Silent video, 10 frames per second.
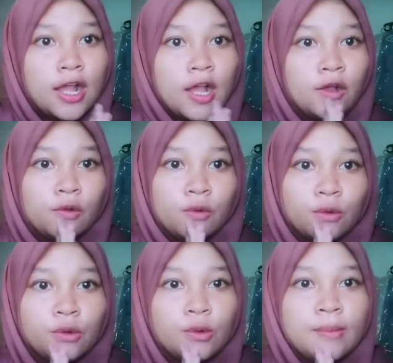
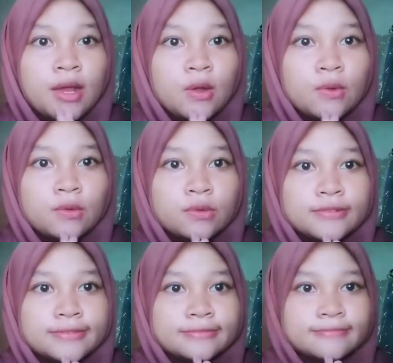aku mau
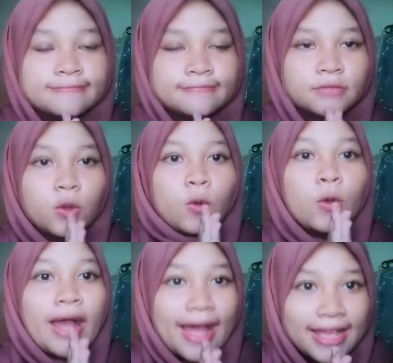
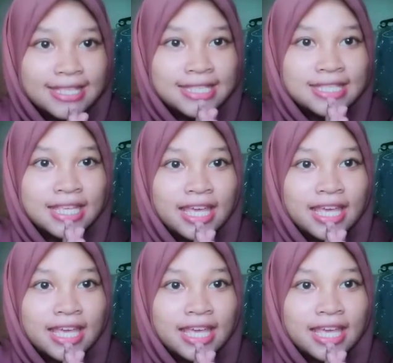UAS